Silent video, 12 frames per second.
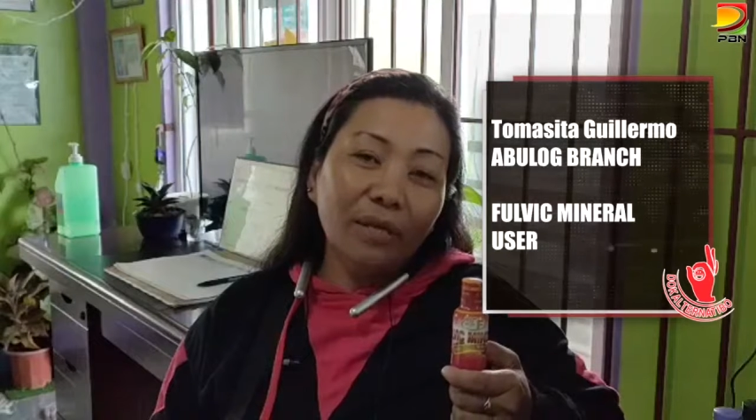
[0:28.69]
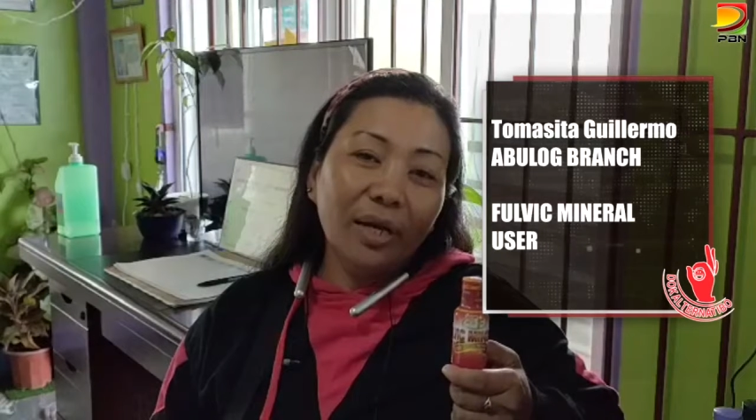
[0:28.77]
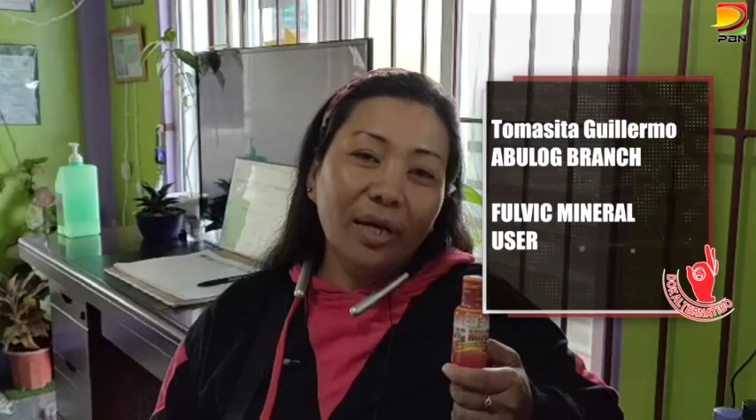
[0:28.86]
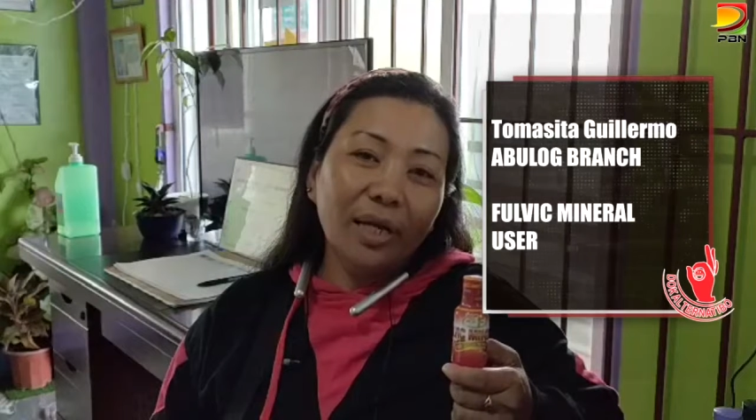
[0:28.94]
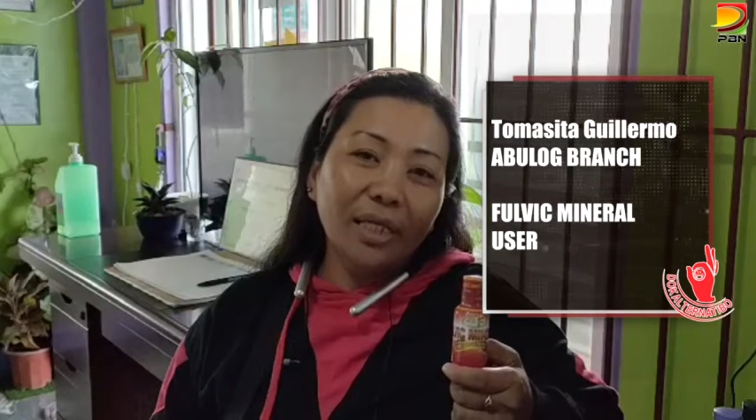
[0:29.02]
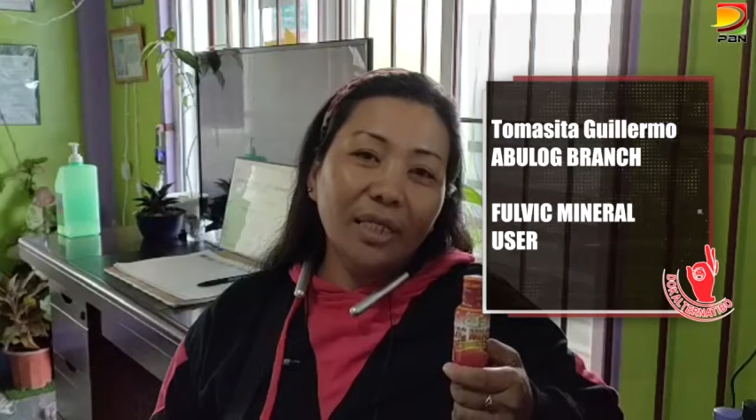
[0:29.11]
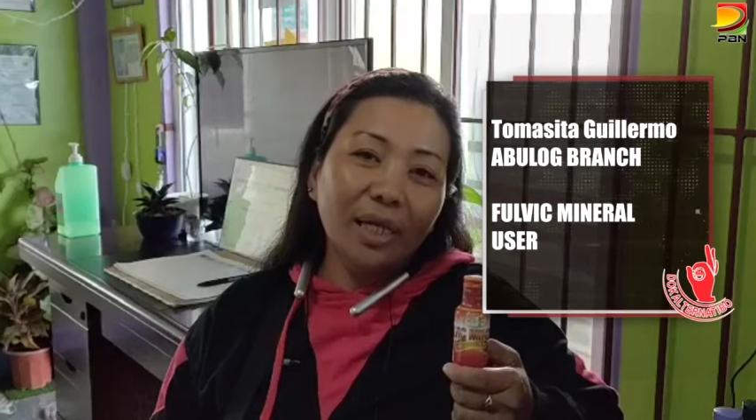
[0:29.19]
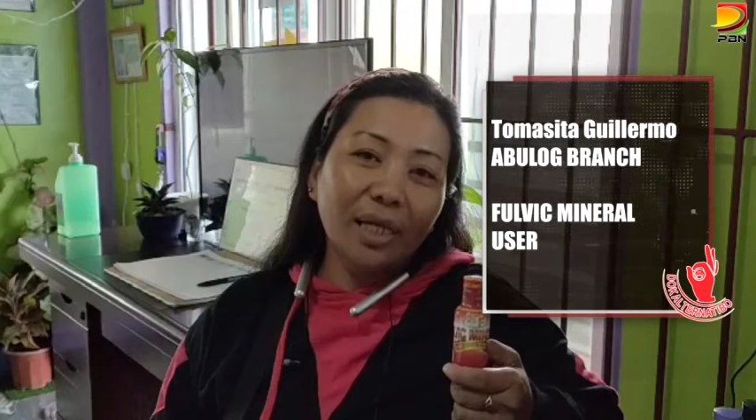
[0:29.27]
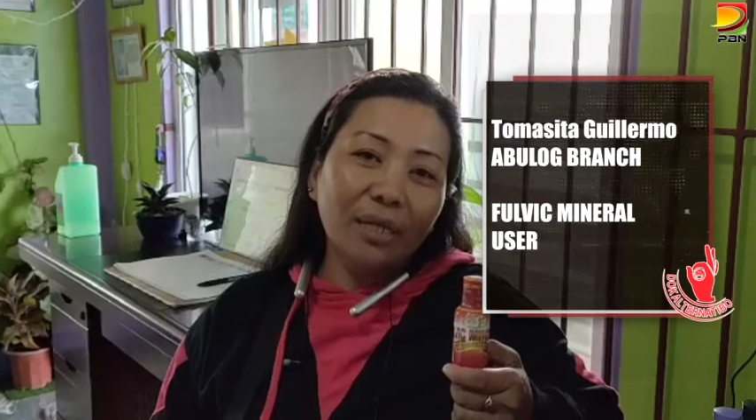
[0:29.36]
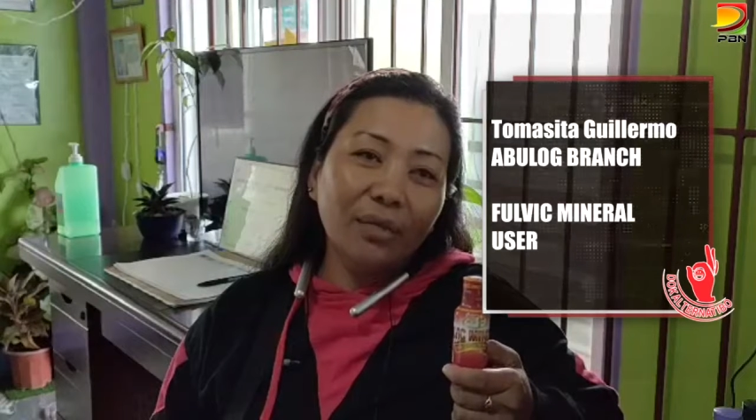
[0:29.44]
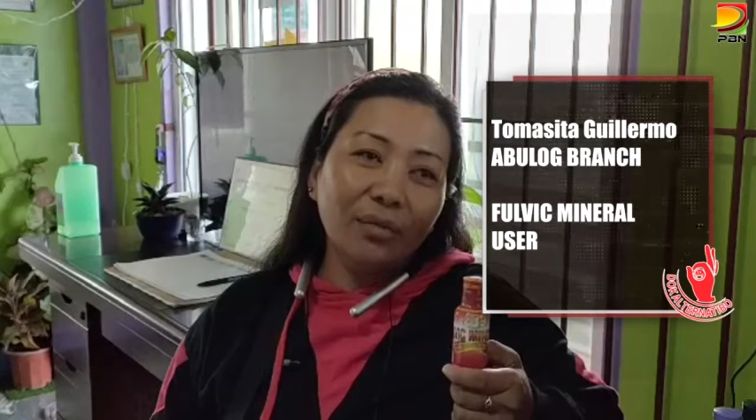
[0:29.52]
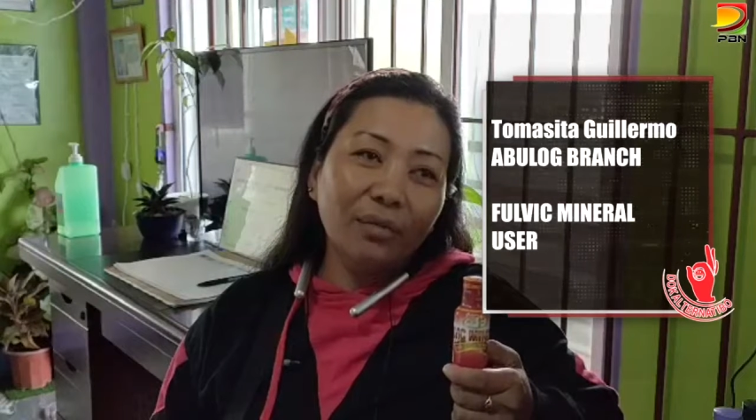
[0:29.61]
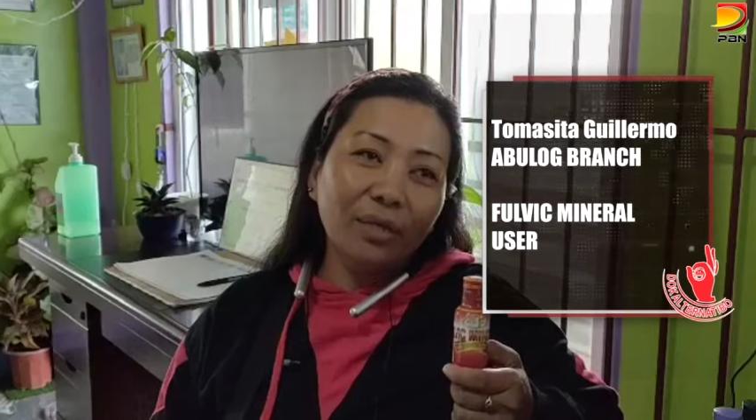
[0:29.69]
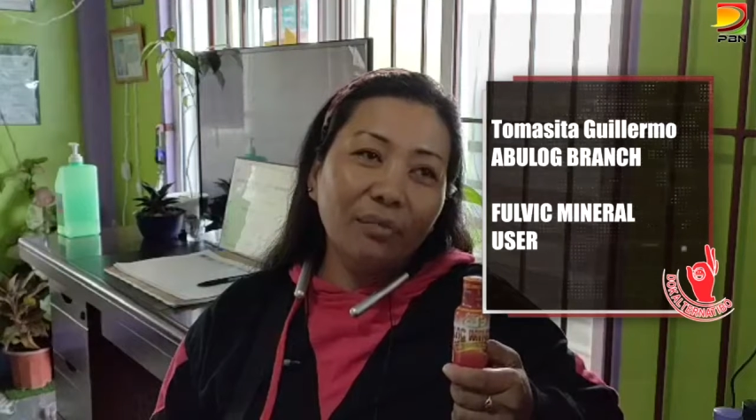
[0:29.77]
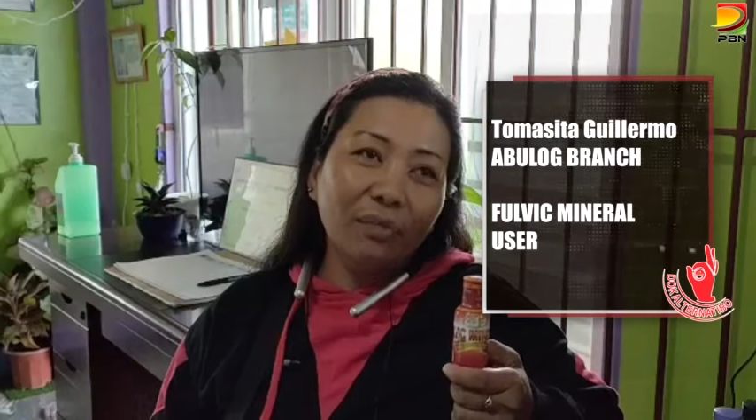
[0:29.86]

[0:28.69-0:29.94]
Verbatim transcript: maagasan no man